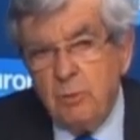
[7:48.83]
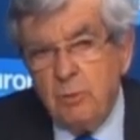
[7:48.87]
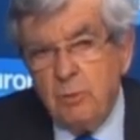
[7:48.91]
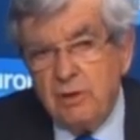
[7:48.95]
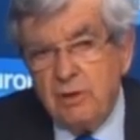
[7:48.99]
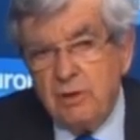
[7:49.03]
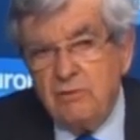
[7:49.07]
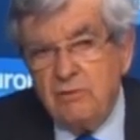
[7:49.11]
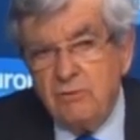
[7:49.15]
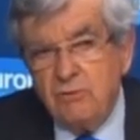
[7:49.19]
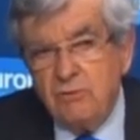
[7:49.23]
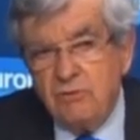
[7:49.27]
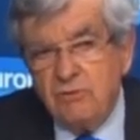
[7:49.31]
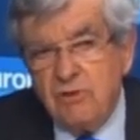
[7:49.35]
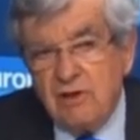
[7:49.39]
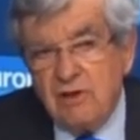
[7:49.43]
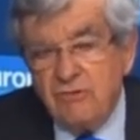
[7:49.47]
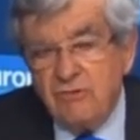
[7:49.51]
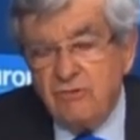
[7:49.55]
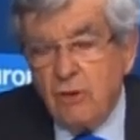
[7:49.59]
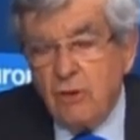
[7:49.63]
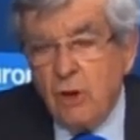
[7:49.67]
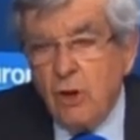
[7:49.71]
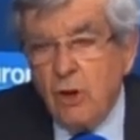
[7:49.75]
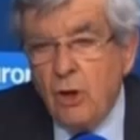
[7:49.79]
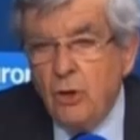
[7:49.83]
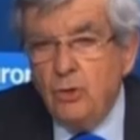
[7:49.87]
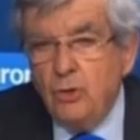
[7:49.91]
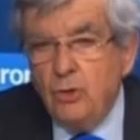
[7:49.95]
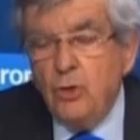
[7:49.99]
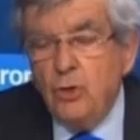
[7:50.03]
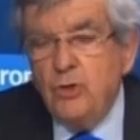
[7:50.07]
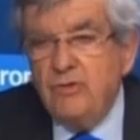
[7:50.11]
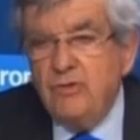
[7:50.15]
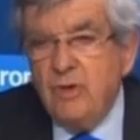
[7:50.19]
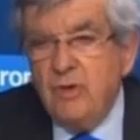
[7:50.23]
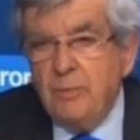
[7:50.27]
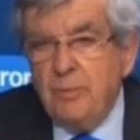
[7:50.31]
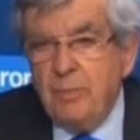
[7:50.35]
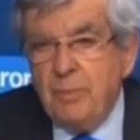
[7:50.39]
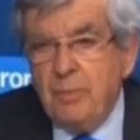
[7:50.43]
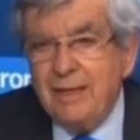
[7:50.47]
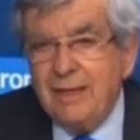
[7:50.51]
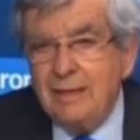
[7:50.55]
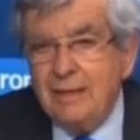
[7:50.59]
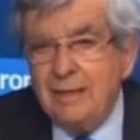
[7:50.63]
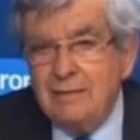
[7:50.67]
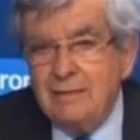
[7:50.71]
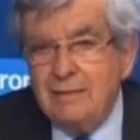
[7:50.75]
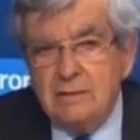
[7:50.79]
et si le Parti socialiste ne
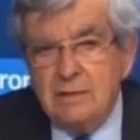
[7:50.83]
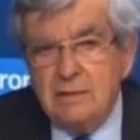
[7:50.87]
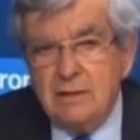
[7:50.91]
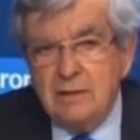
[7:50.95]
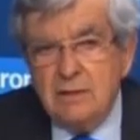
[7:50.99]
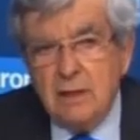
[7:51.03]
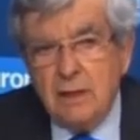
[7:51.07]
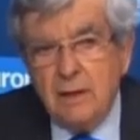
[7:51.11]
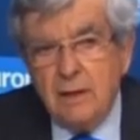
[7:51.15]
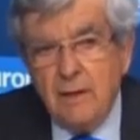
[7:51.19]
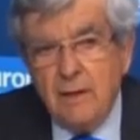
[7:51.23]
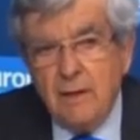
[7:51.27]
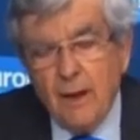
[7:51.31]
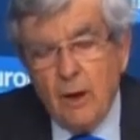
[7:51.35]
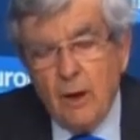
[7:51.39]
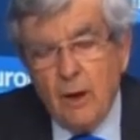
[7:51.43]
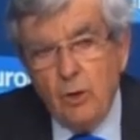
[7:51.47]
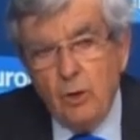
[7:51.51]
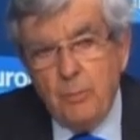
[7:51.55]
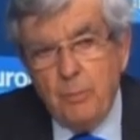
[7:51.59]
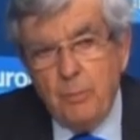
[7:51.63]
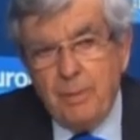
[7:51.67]
devait pas critiquer